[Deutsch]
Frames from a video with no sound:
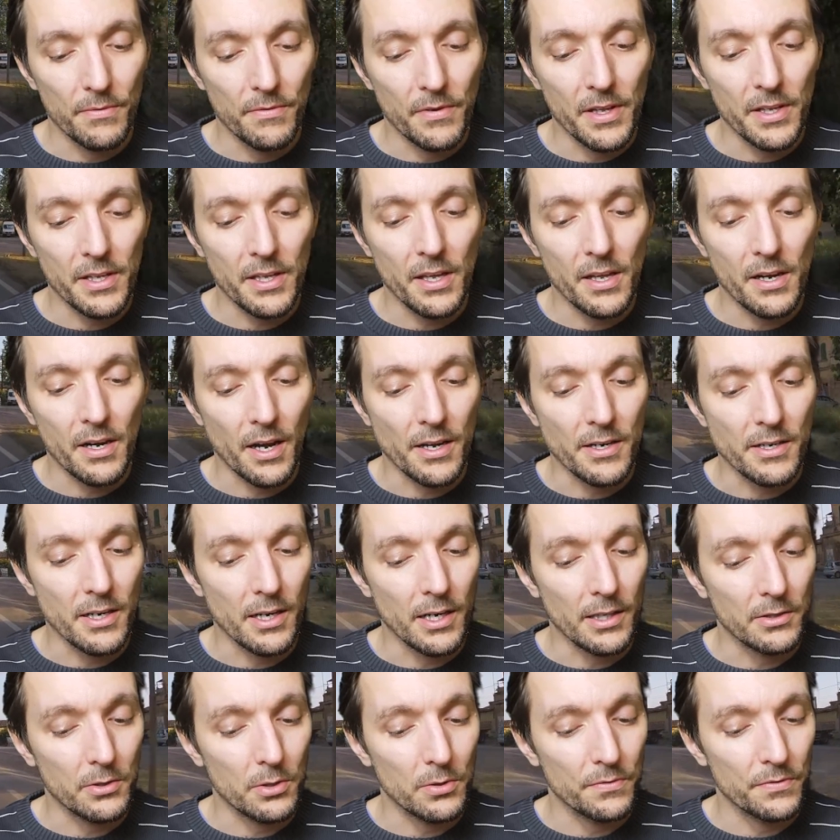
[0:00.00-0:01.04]
welche reinen
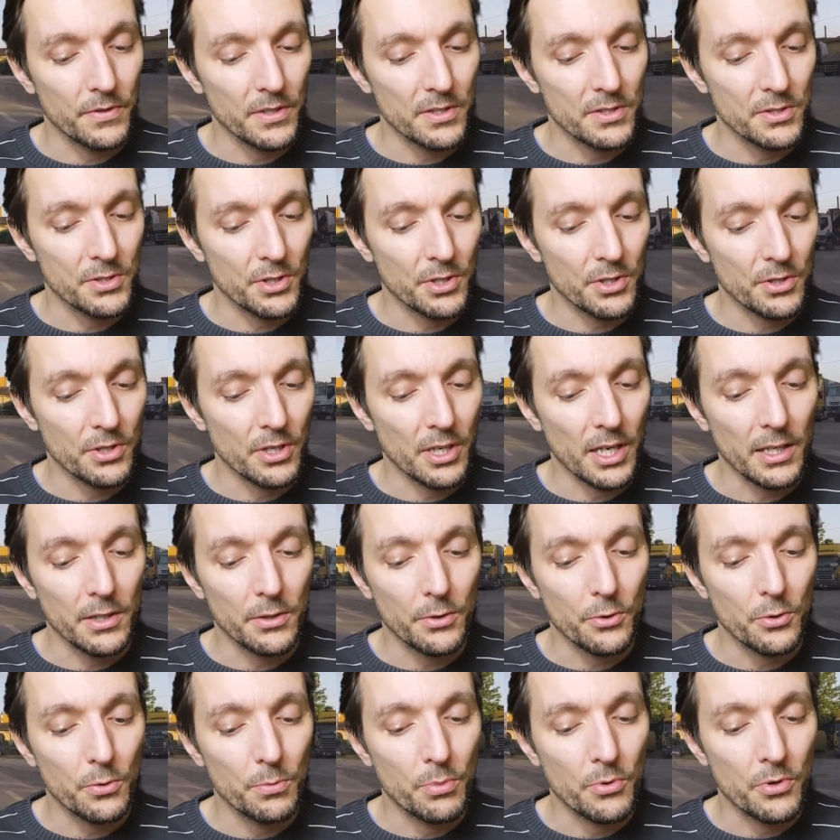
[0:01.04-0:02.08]
Elektrofahrzeuge und
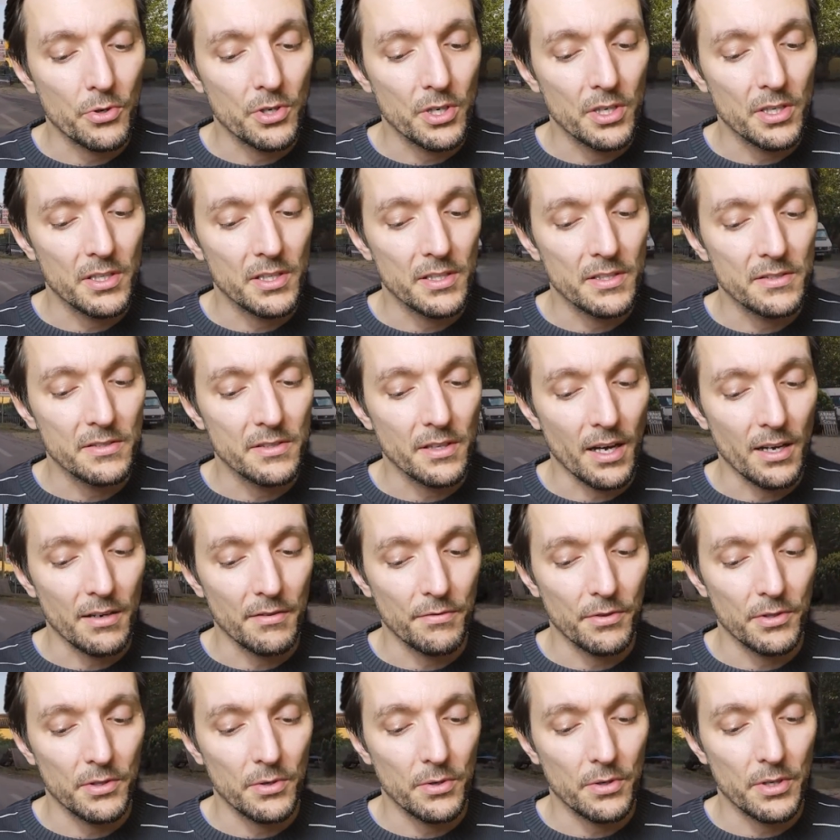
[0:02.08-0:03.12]
Elektrohybride diesen
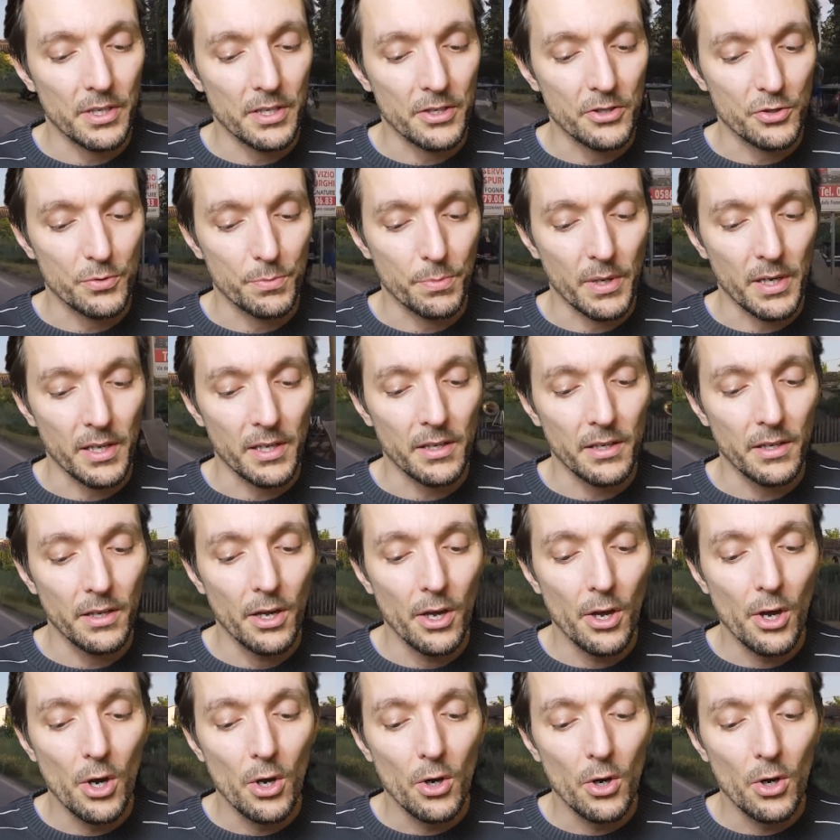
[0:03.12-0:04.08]
Anforderungen entsprechen,